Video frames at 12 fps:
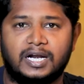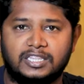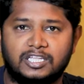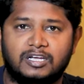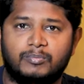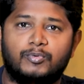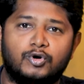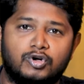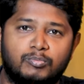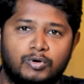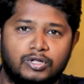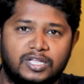களத்துக்கு
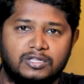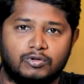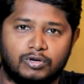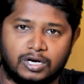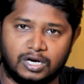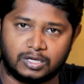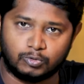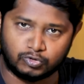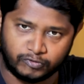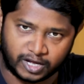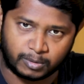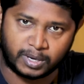போகும்பொழுது தான் தொண்டர்களுக்கு
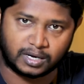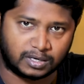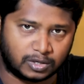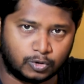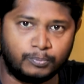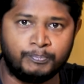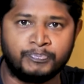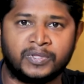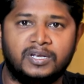உத்வேகமாக இருக்கும்